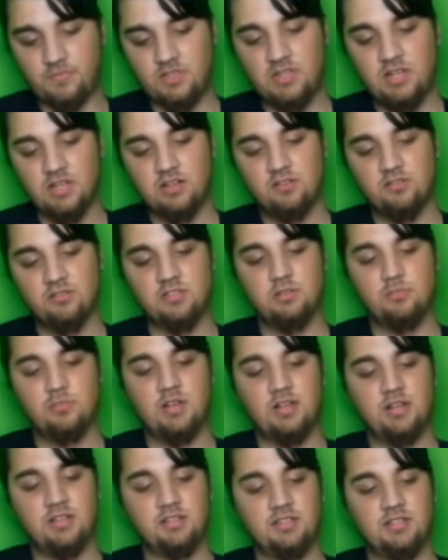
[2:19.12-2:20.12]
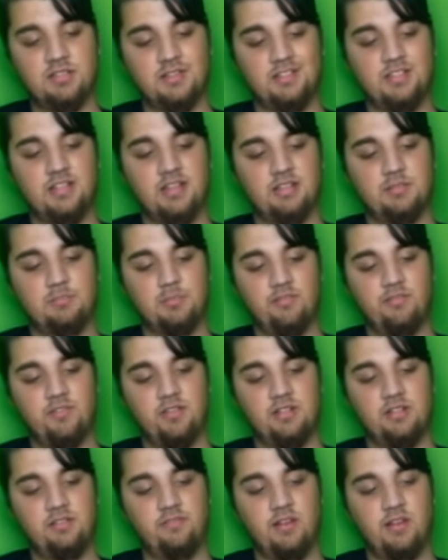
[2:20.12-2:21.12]
jako osoba trzecia i
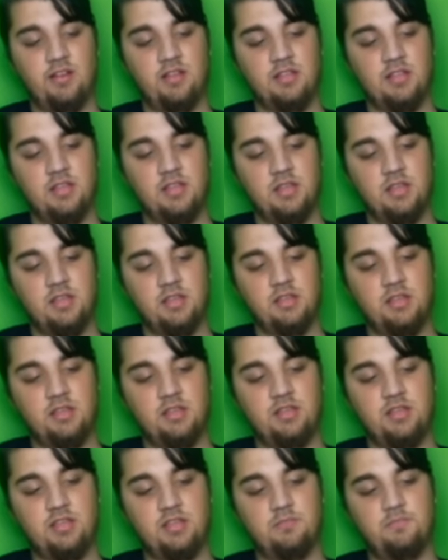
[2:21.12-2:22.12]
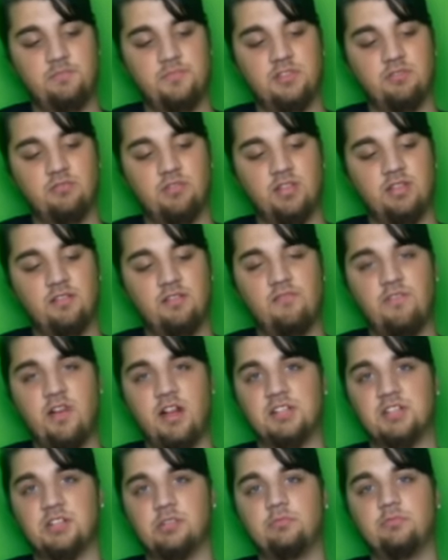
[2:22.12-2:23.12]
sprawiedliwa. Jeżeli przykładowo
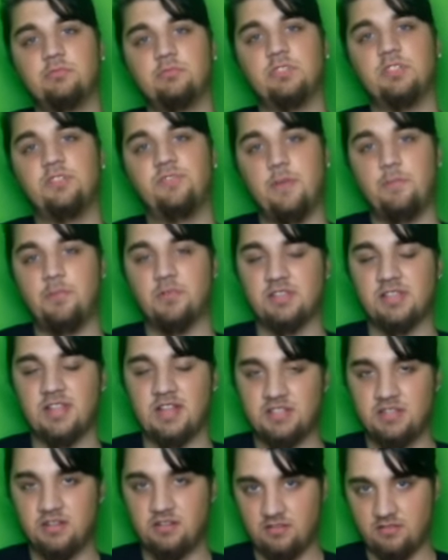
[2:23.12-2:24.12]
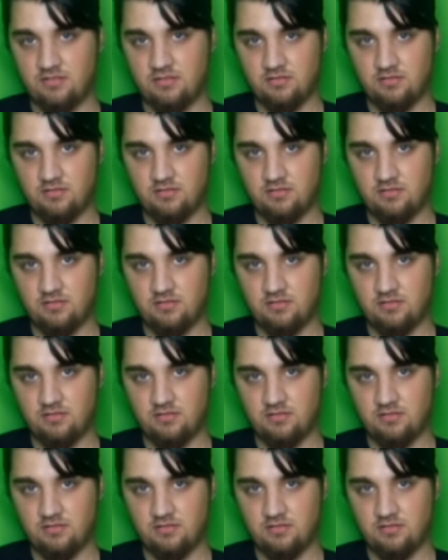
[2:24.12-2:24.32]
walczą dwie postacie,